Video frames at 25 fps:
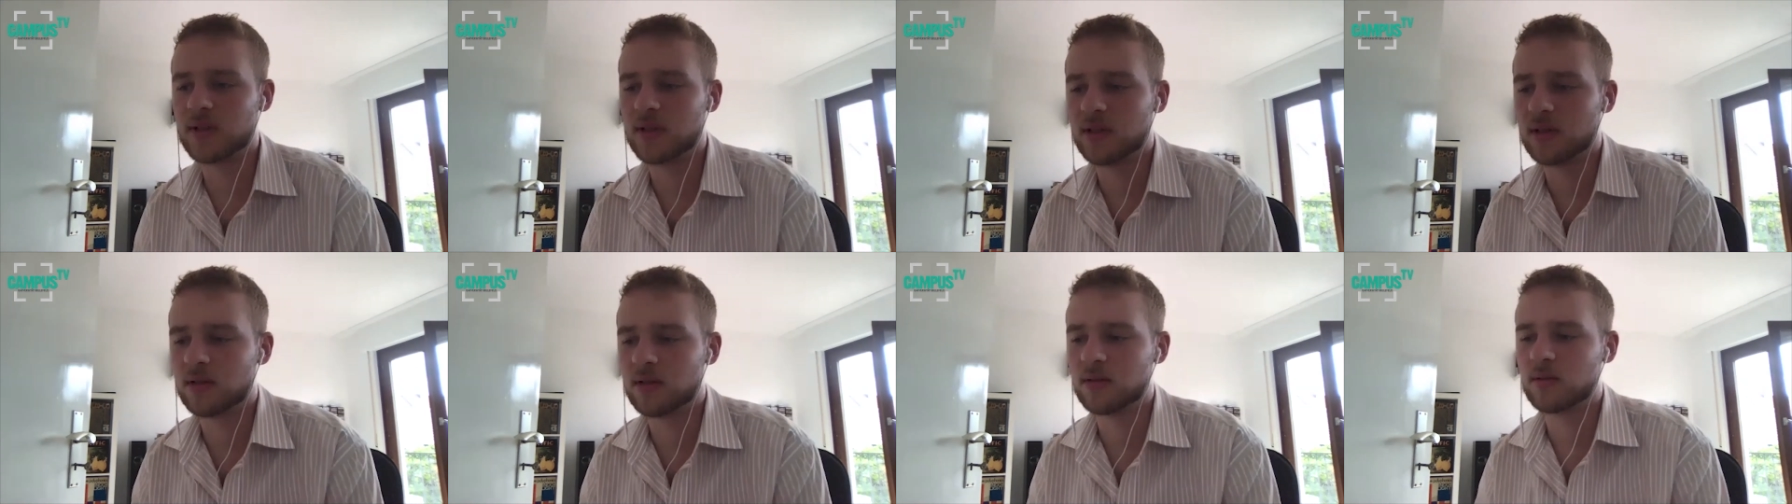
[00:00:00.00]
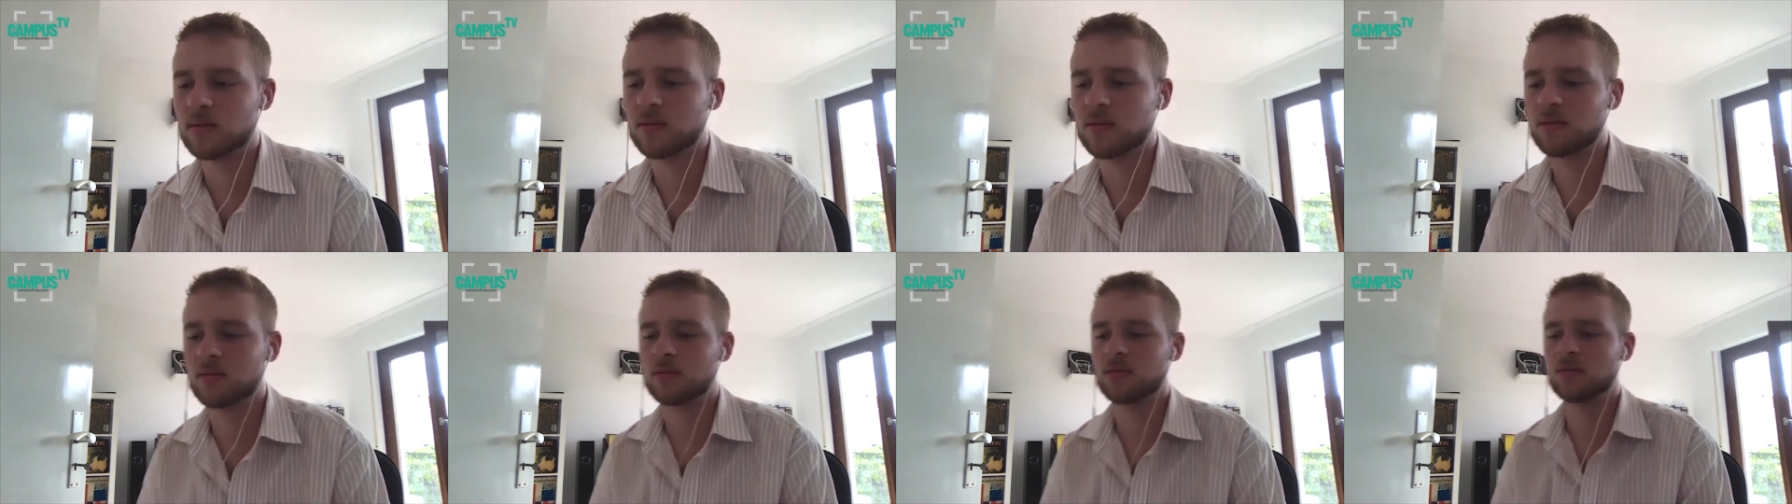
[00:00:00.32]

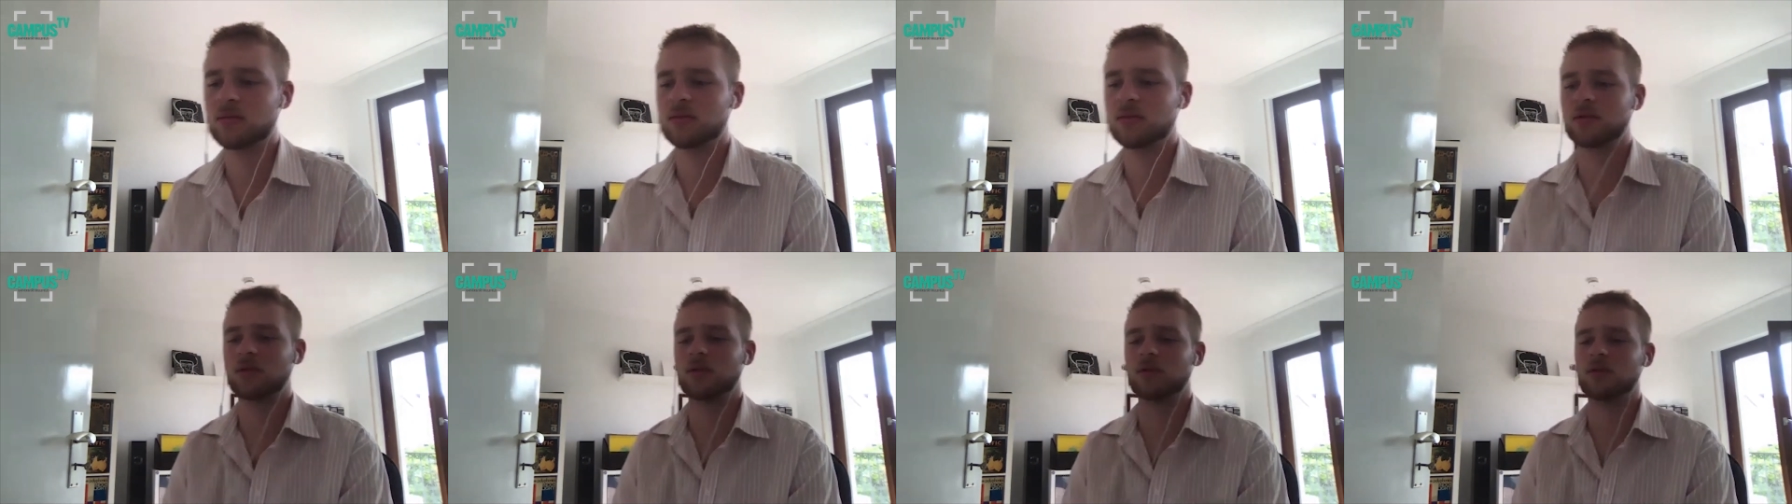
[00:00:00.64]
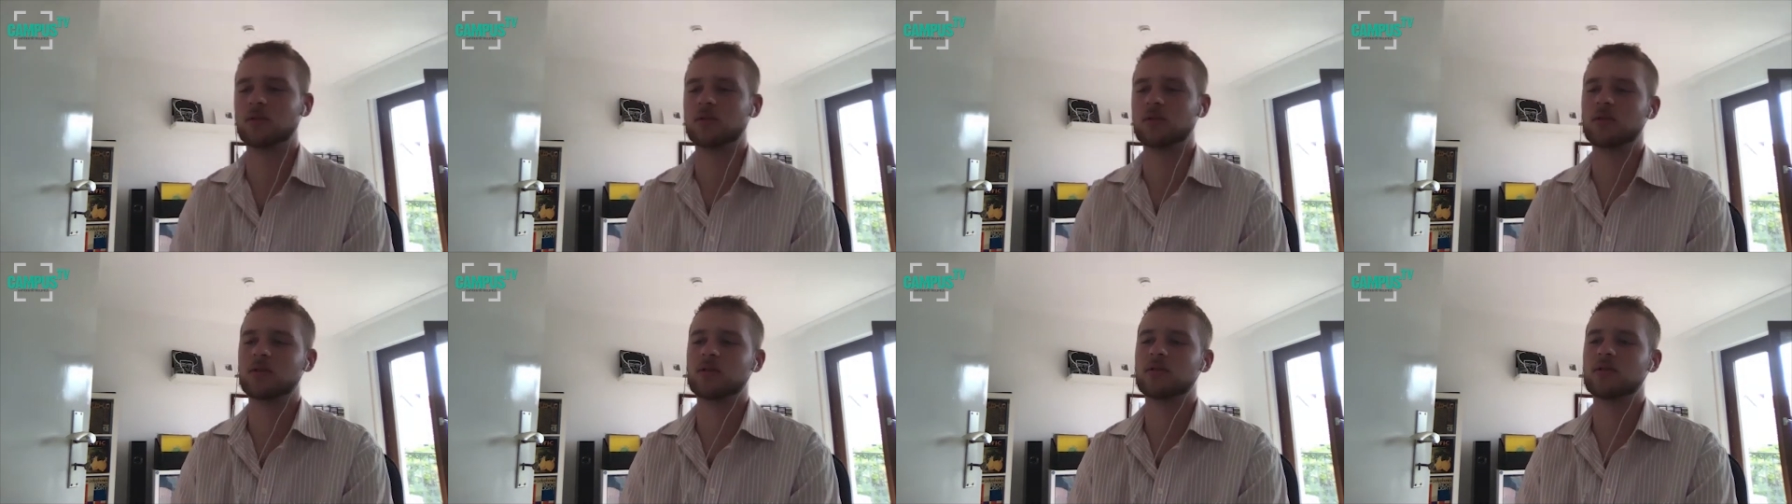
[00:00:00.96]
bisschen
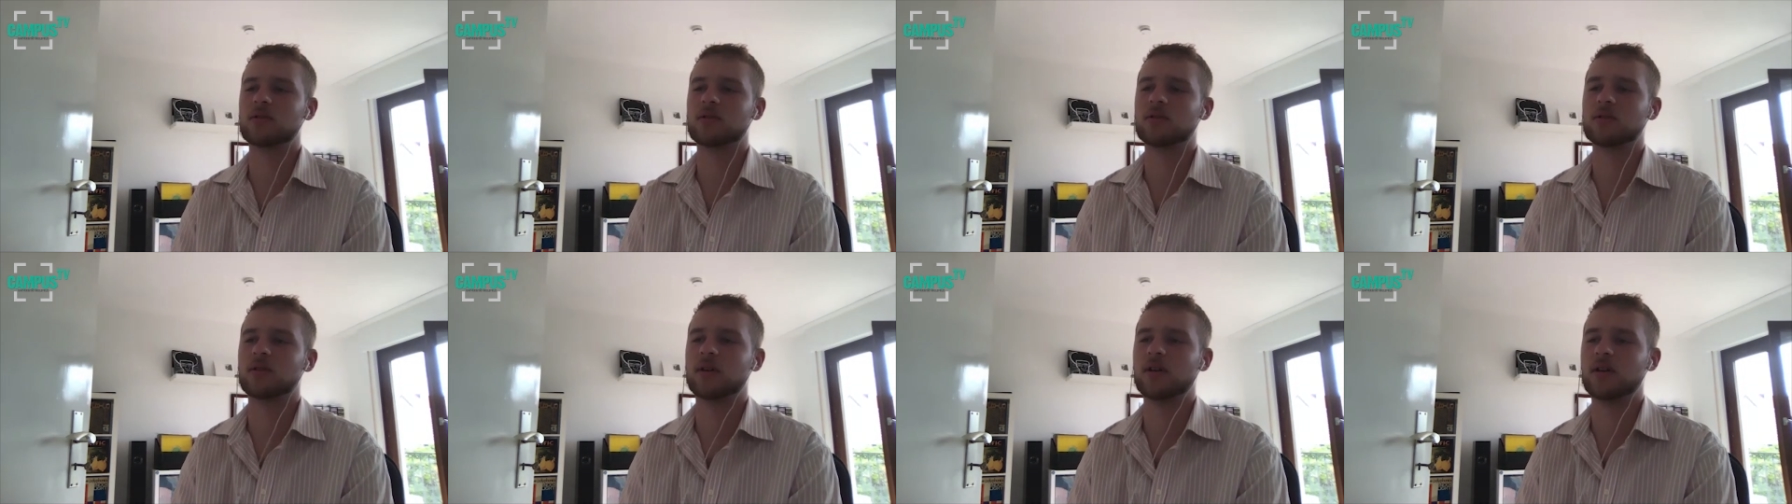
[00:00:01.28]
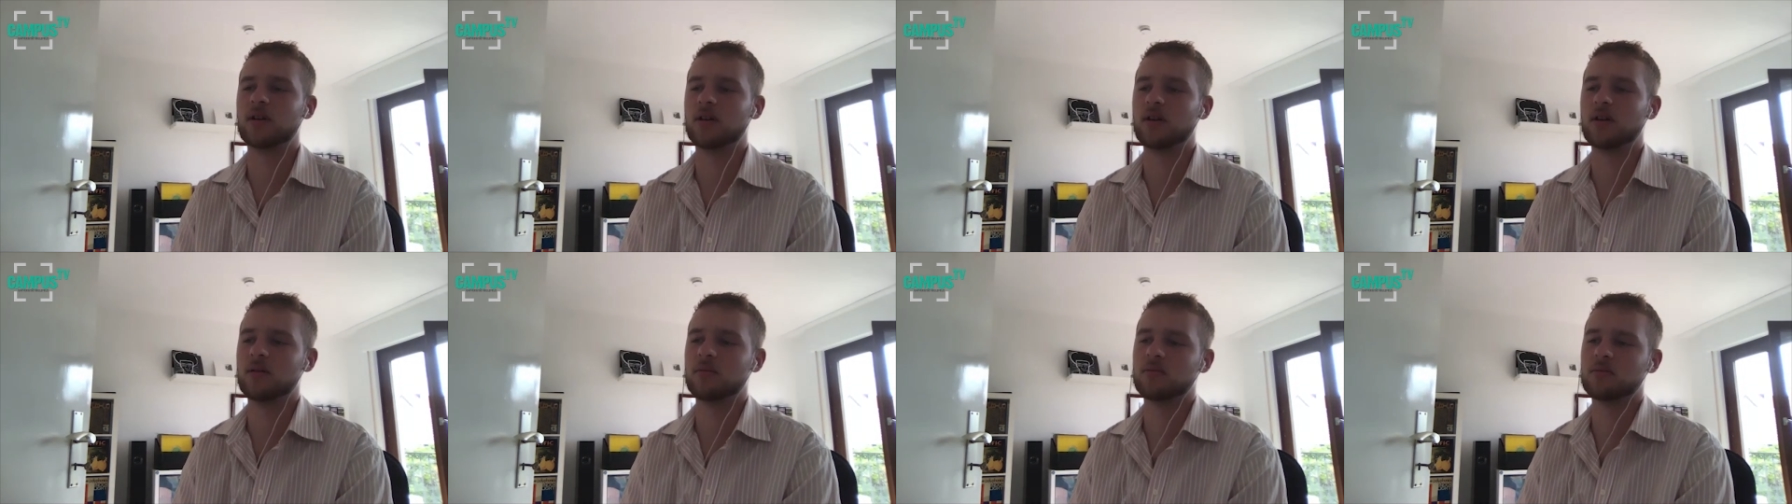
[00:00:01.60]
und
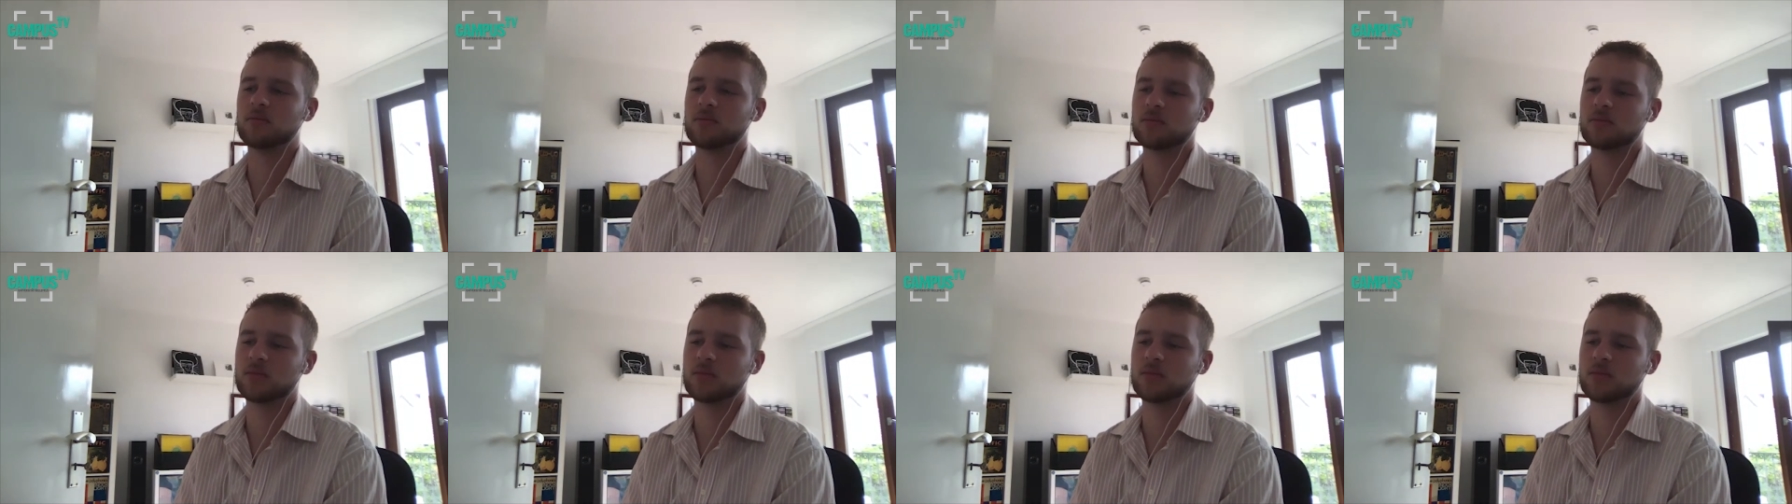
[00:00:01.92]
äh,